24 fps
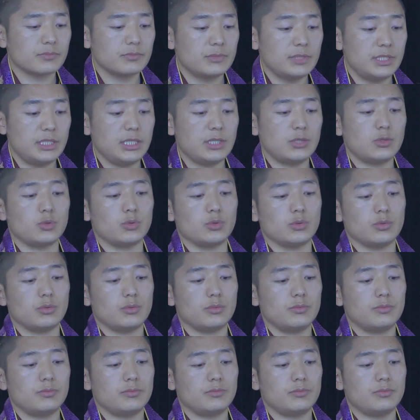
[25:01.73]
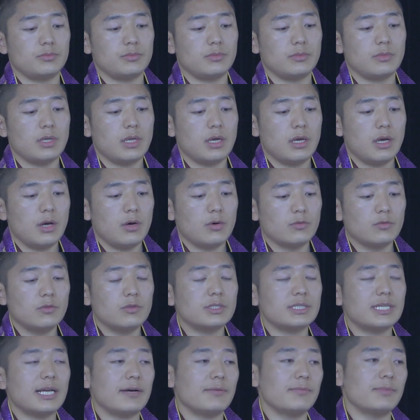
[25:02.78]
基础，乌
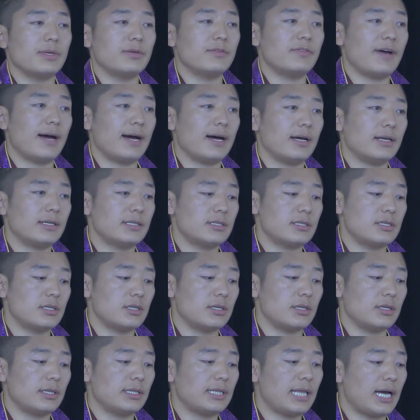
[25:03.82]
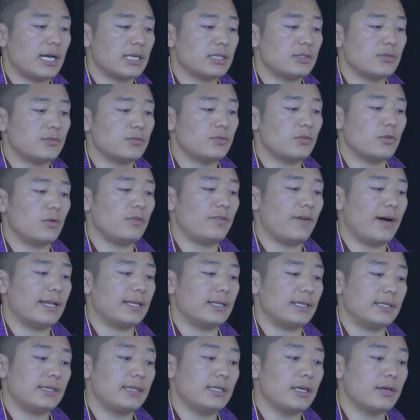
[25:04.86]
伤弥法是大乘佛法
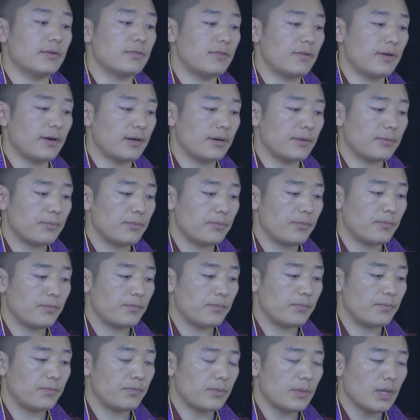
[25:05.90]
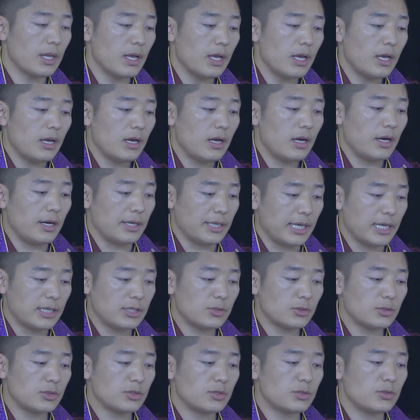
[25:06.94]
的定风。啊，也
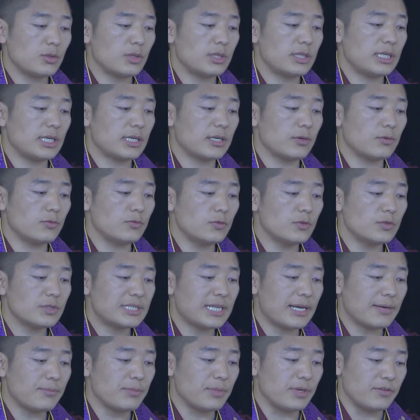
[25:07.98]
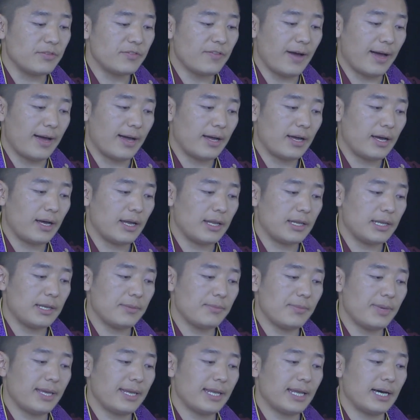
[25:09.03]
就是说，这个乌伤弥法啊里
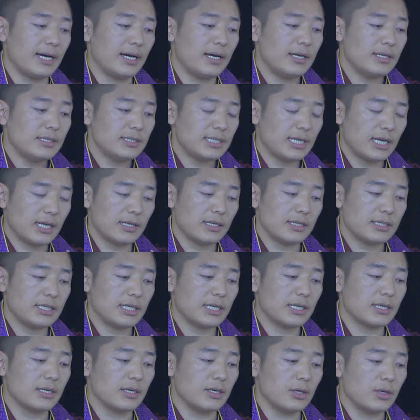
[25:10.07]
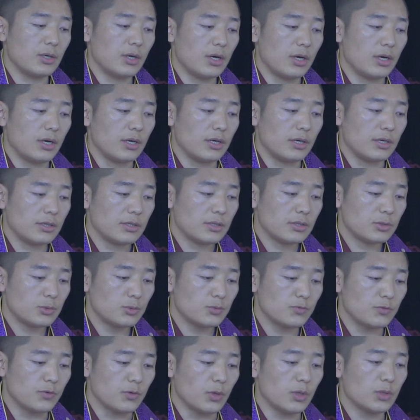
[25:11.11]
面呢降了这个呃
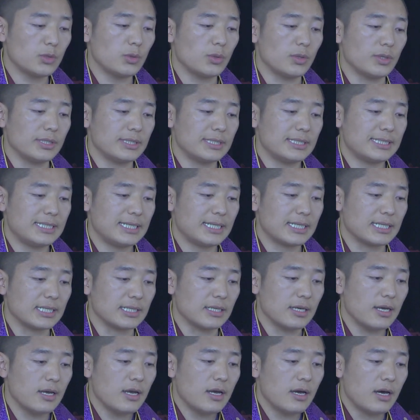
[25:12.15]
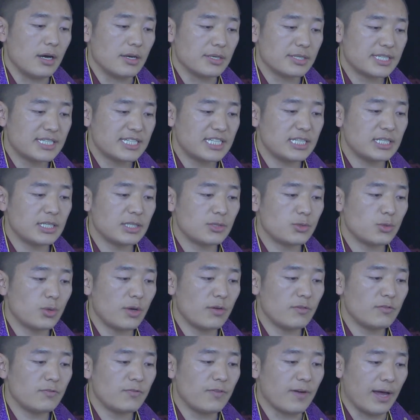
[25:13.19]
佛陀的这个呃四
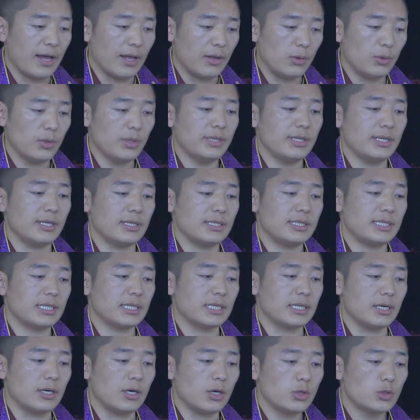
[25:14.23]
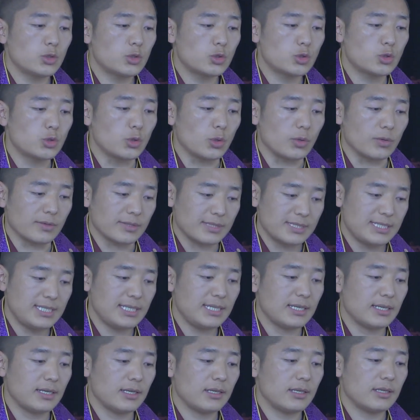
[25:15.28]
专法论的这个总
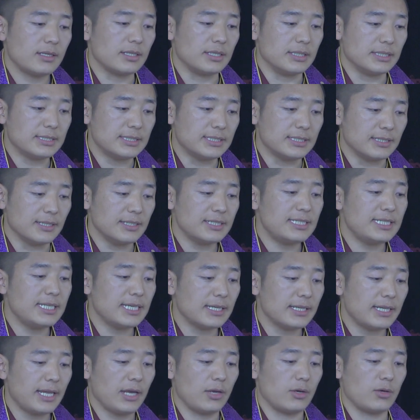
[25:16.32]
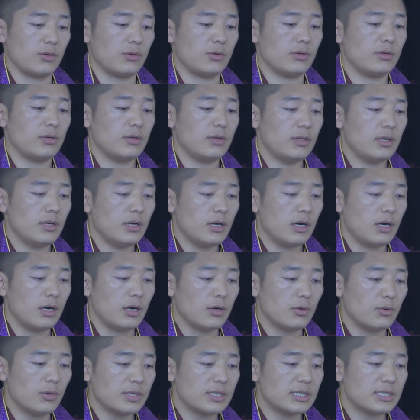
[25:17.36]
计的核心内容。啊，
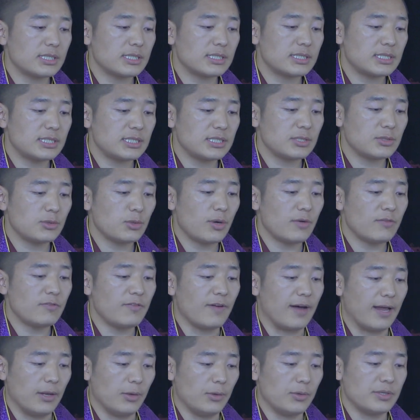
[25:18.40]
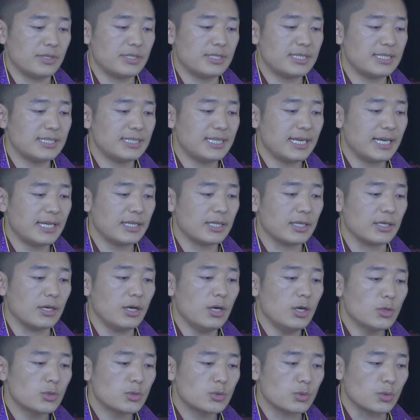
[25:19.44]
或者是四转法论之间的
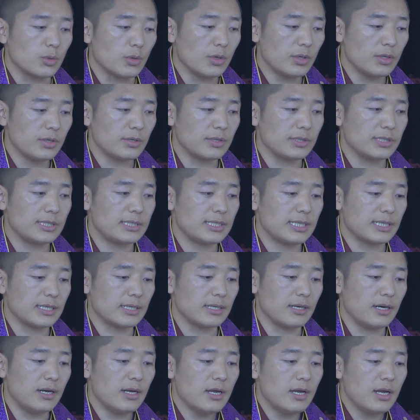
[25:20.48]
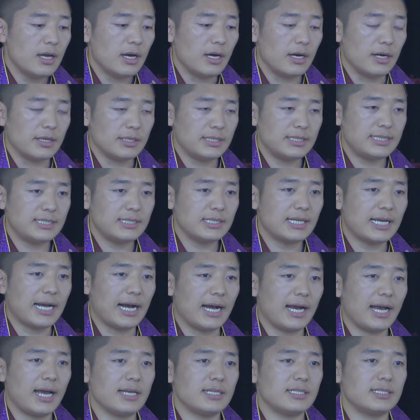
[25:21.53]
所有的这个呃，
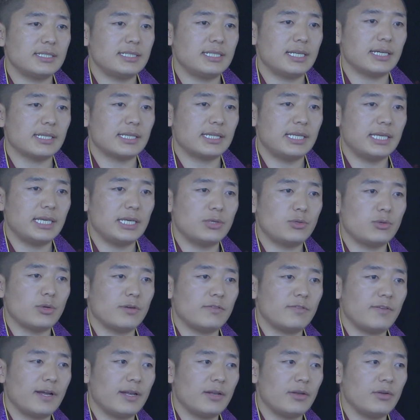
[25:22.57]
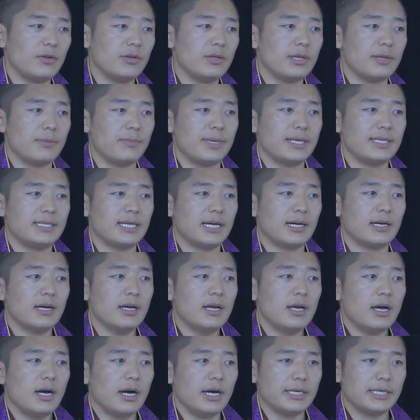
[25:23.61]
刚开始讲第一转法论里面讲
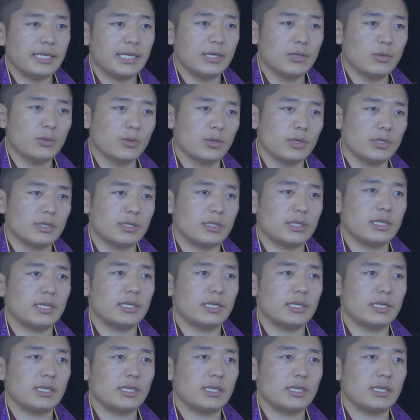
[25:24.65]
呃因果，